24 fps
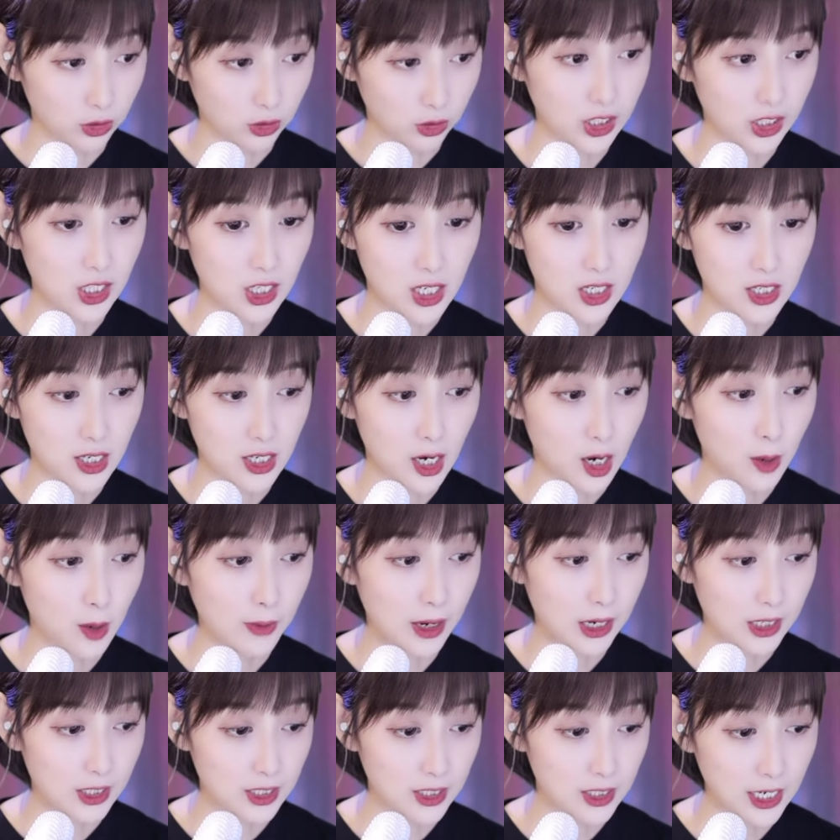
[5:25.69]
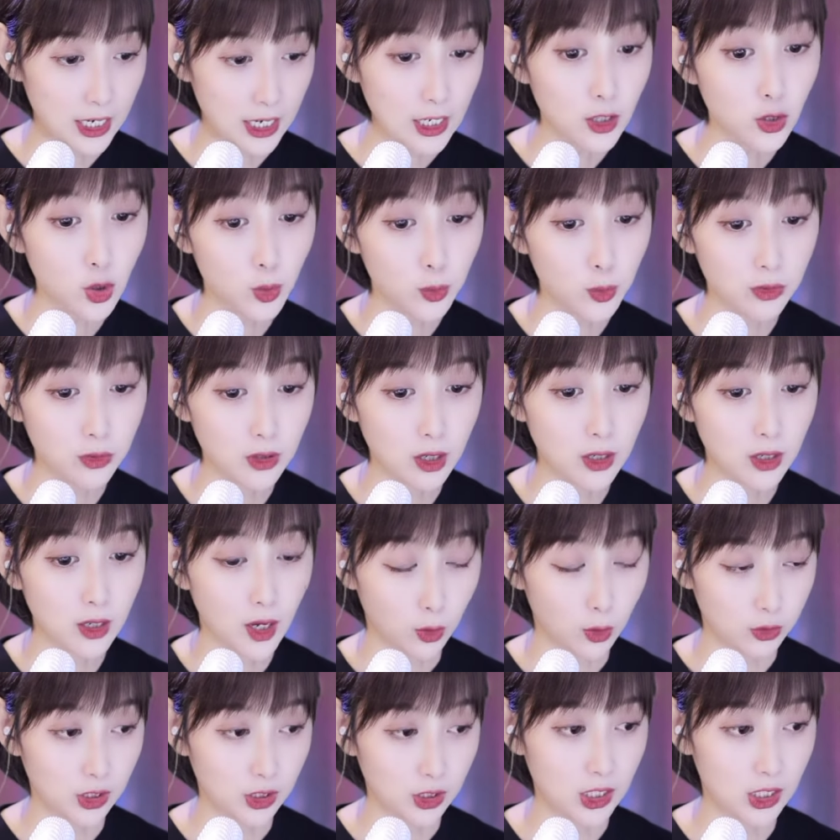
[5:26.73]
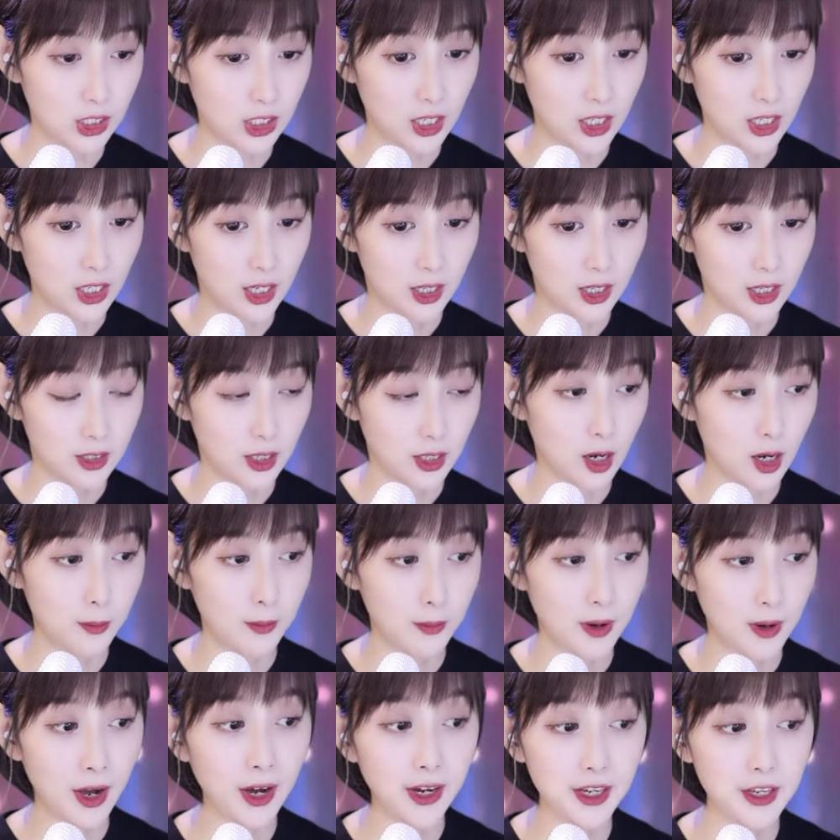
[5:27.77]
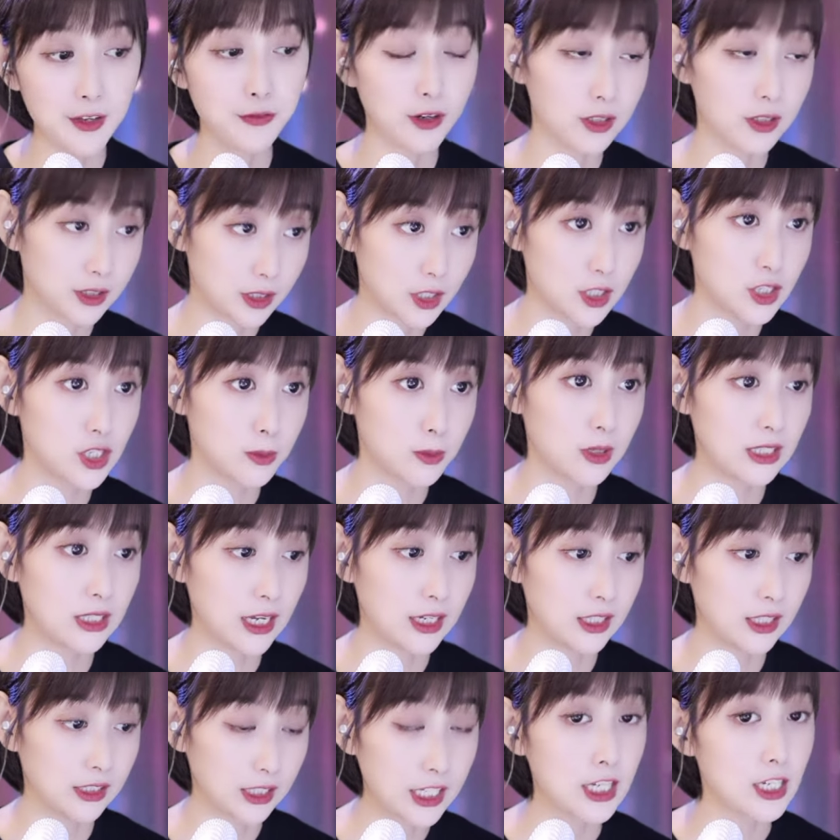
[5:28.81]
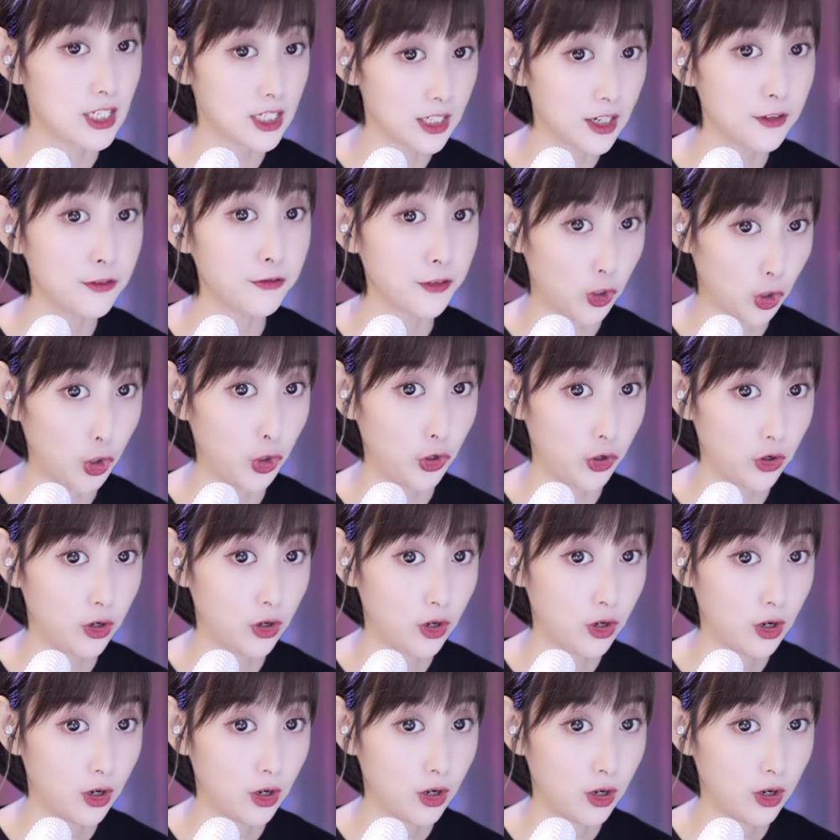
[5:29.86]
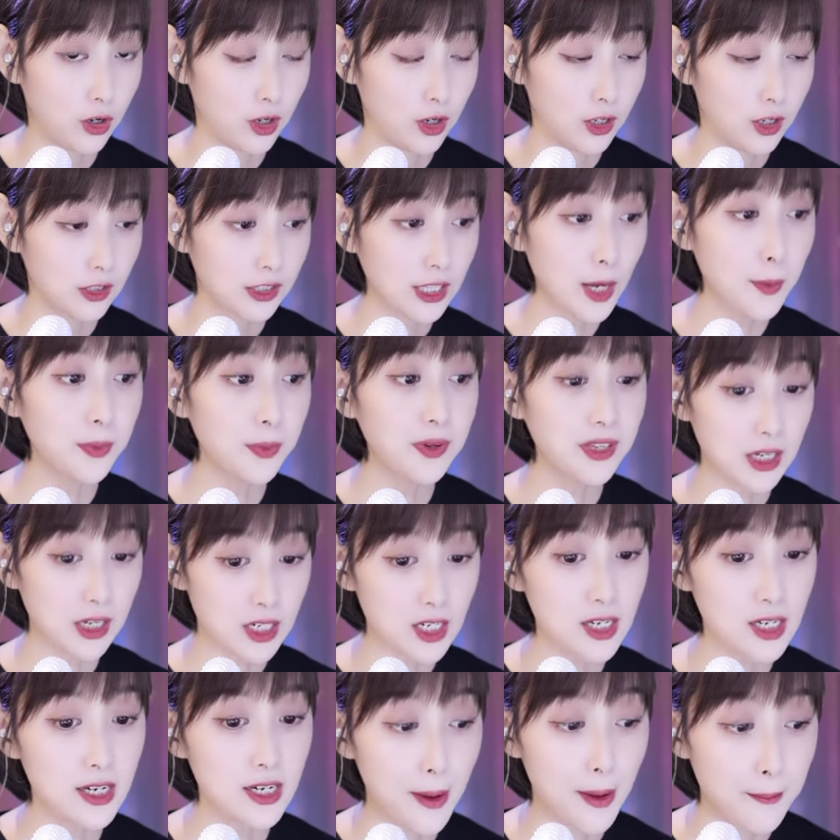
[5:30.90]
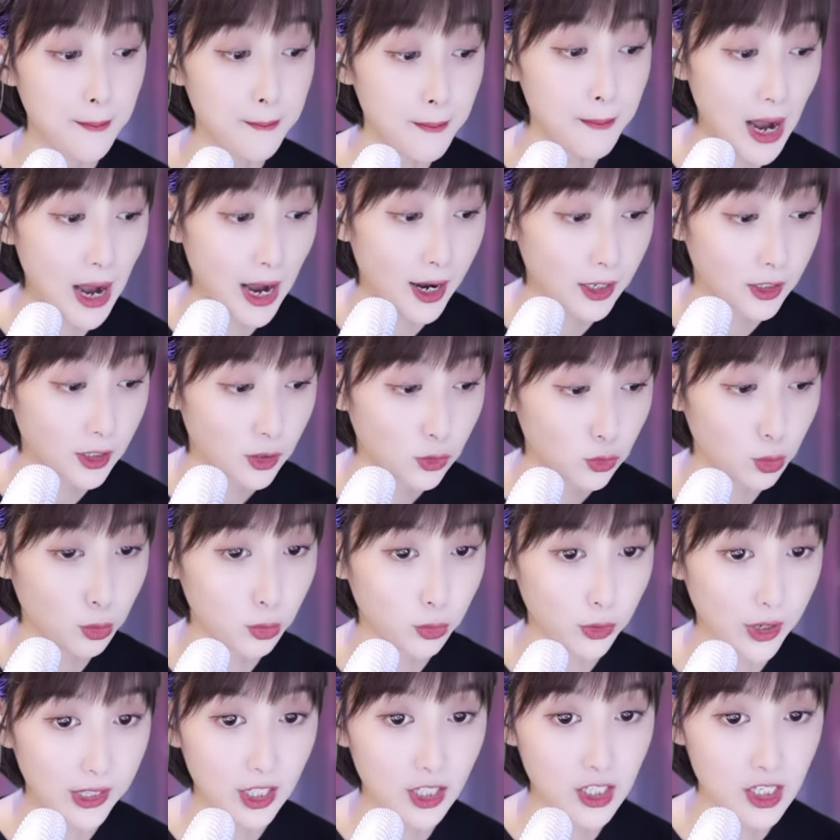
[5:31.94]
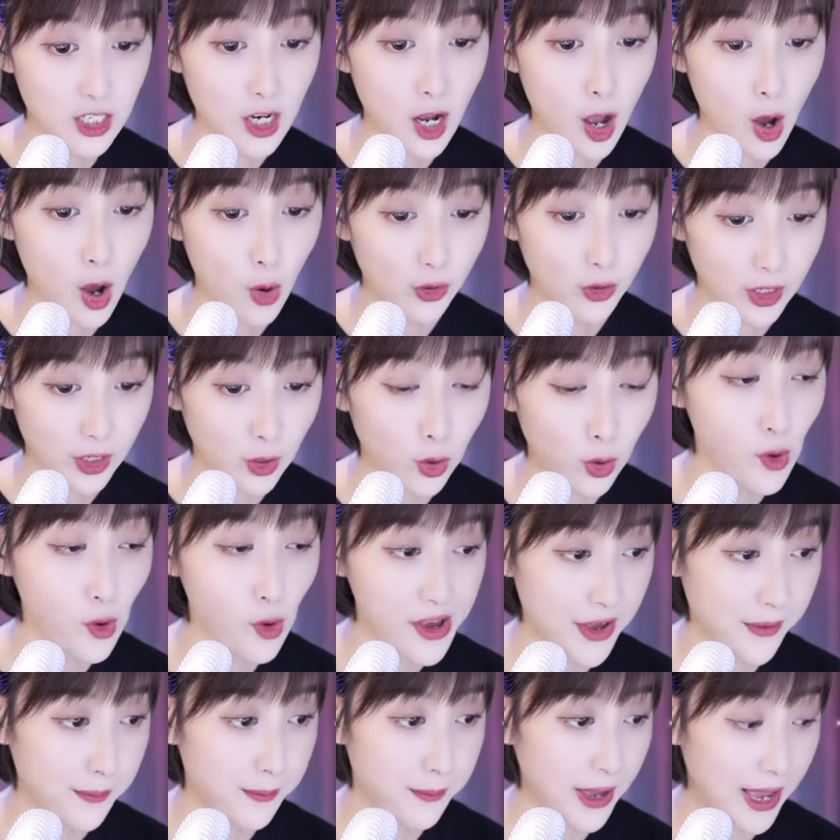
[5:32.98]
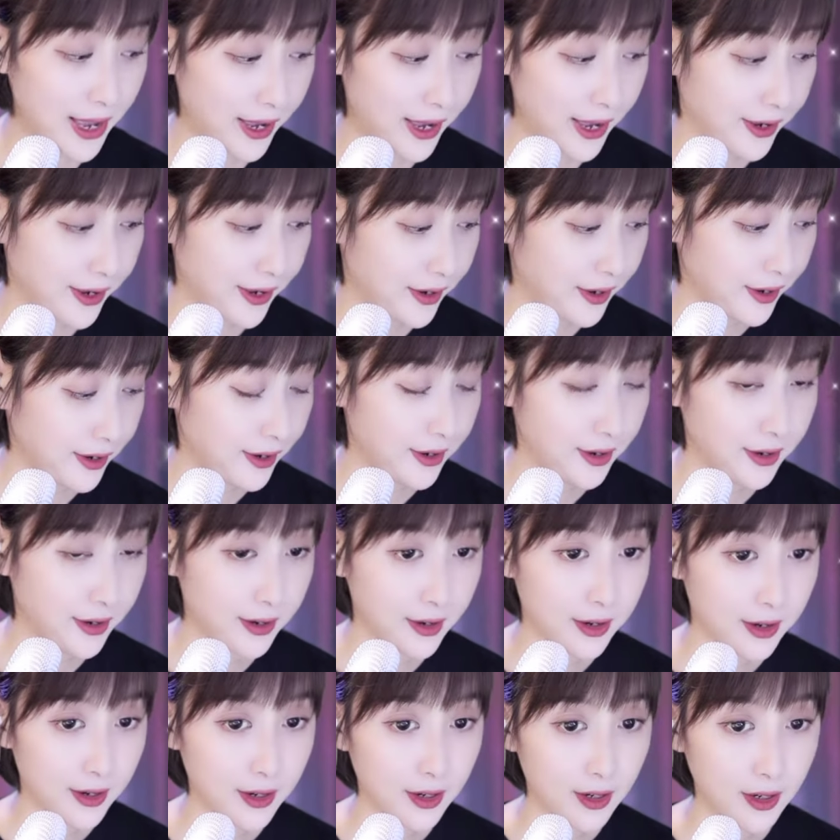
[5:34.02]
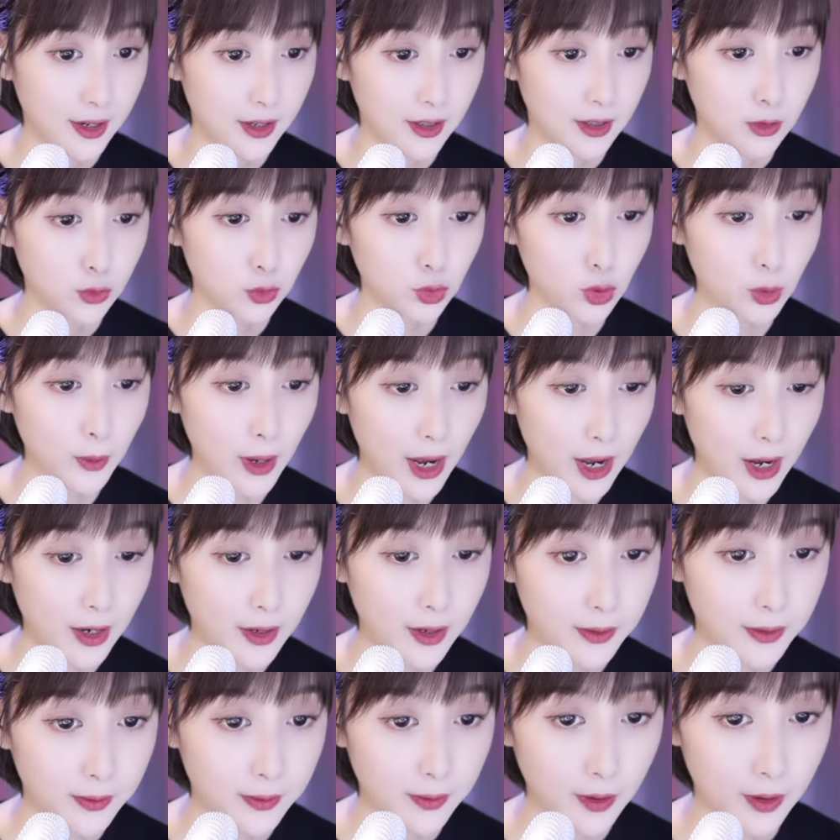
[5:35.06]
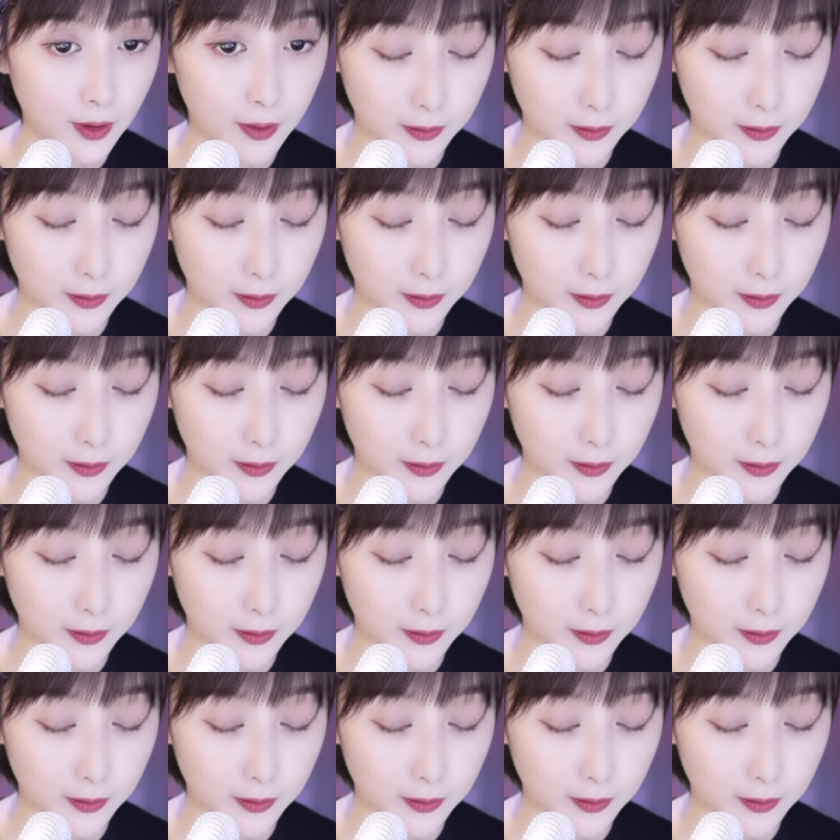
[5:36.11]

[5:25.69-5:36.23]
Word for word: 不能老踢，你知道吗？谁都不能老踢，你知道吗？黑粉进直播间了，他也是个粉儿，他不也是人吗？对不对？他只是好人坏人呗，对吧？